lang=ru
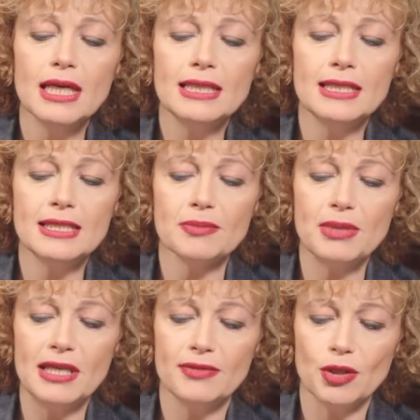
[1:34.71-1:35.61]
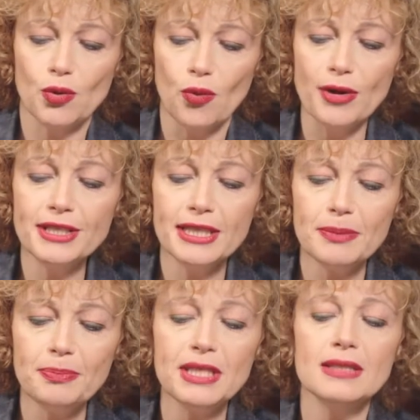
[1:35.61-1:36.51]
нетерпеливый конь
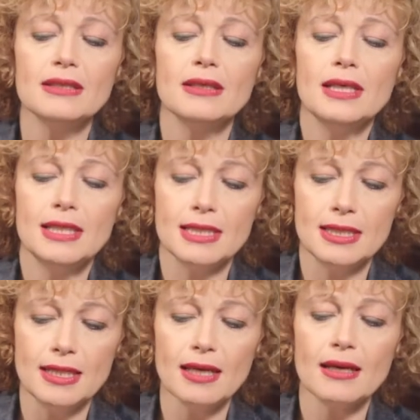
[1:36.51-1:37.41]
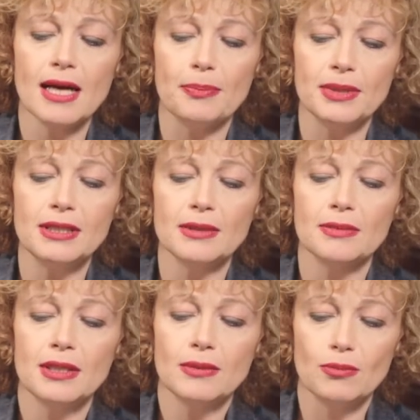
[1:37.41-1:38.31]
кипит и снег
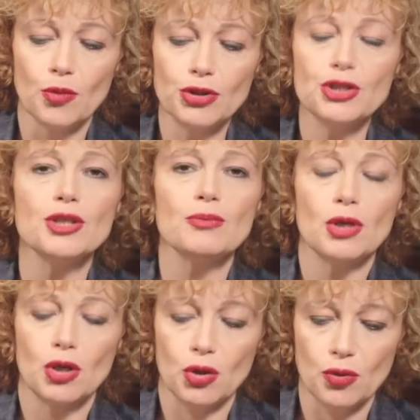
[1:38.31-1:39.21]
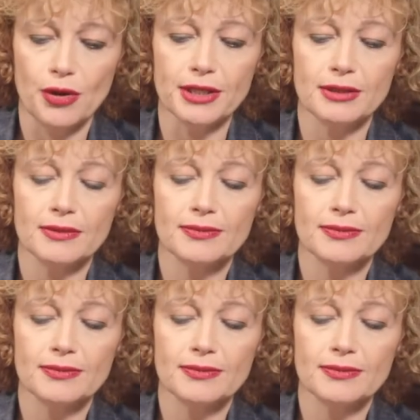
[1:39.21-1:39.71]
копытом мощным роет.